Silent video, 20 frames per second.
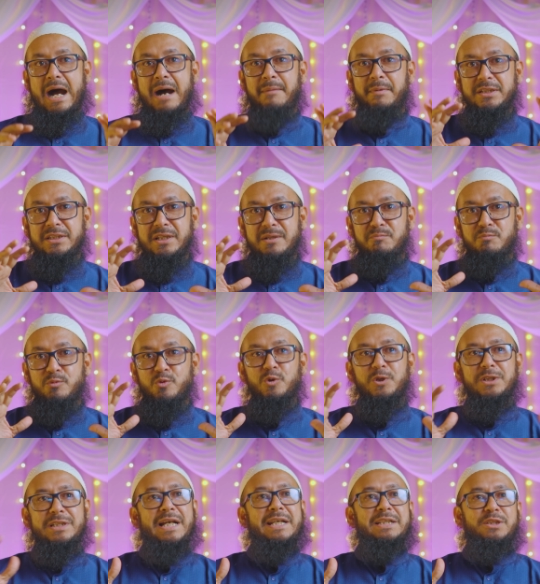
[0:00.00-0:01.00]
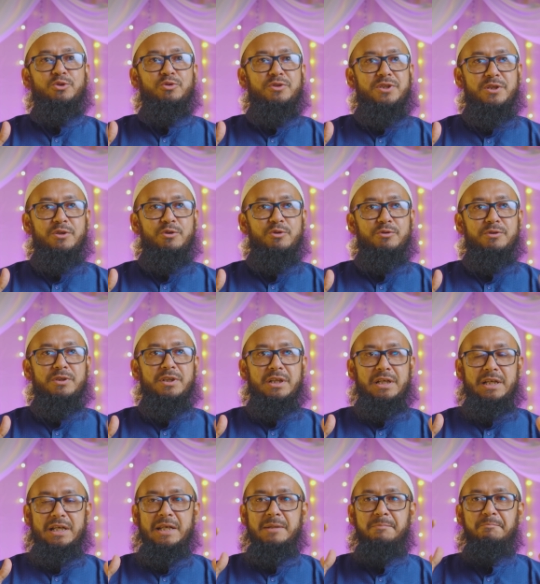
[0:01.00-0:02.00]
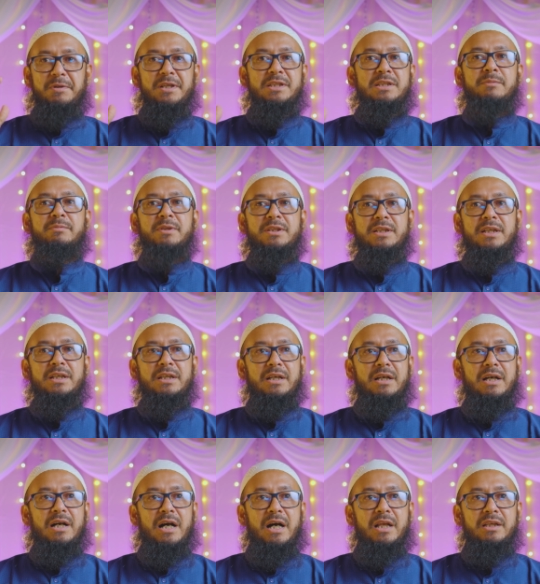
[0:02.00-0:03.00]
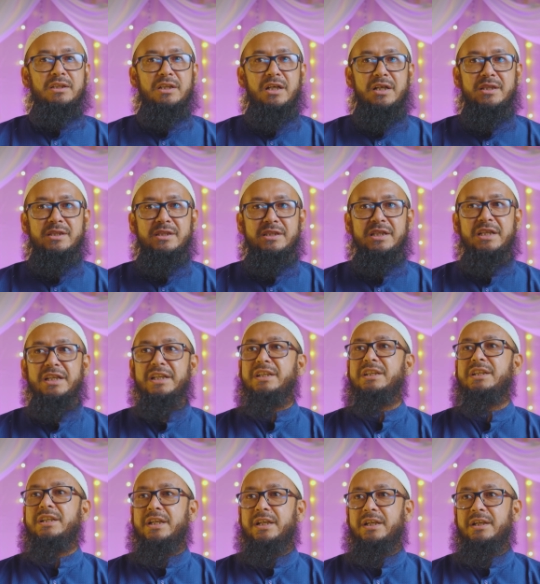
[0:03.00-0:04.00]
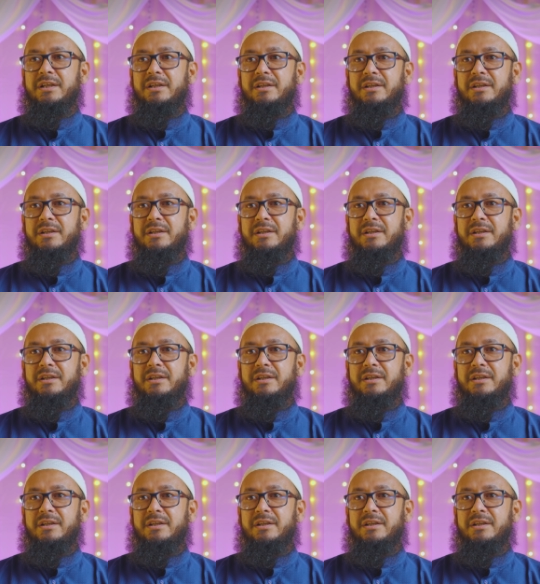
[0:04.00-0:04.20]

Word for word: আমাদের মূল দায়িত্ব ছিল এই পৃথিবীতে আল্লাহর দিনকে